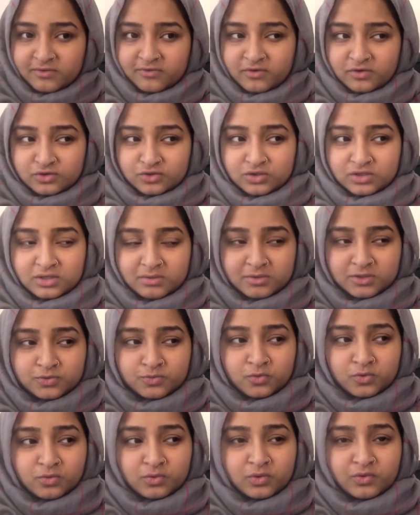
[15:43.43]
ফজর নামাজ
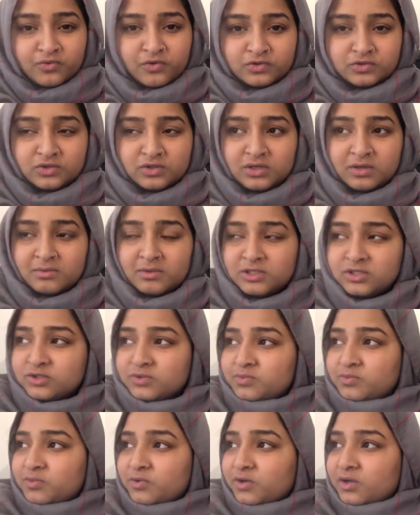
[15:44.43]
পড়বো ফজর নামাজ
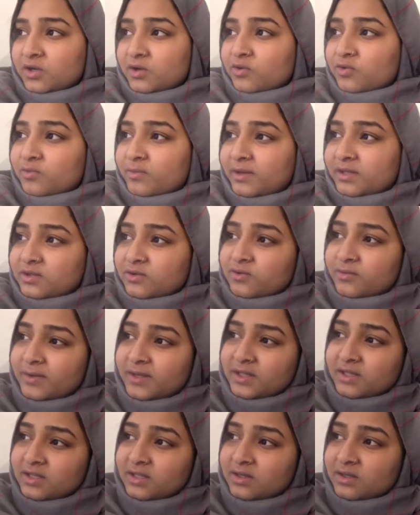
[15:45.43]
পড়ে ঘুমাইতে
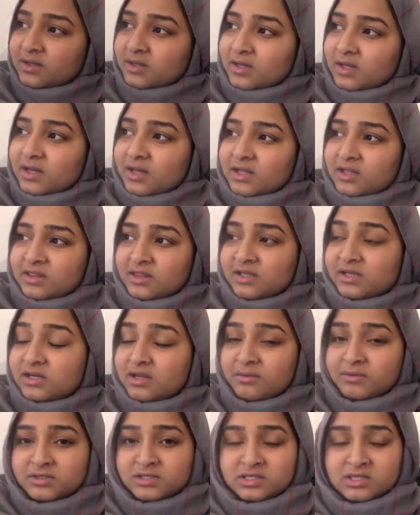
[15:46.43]
ঘুমাইতে
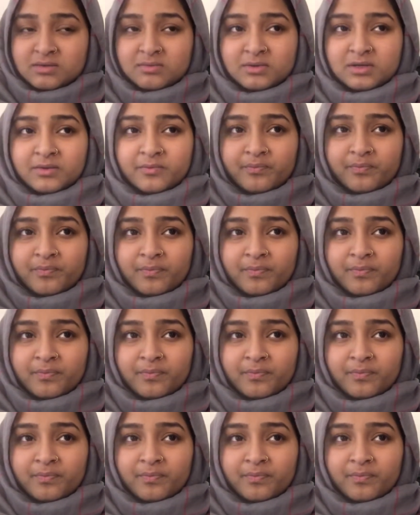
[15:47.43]
তিনটা বেজে যাবে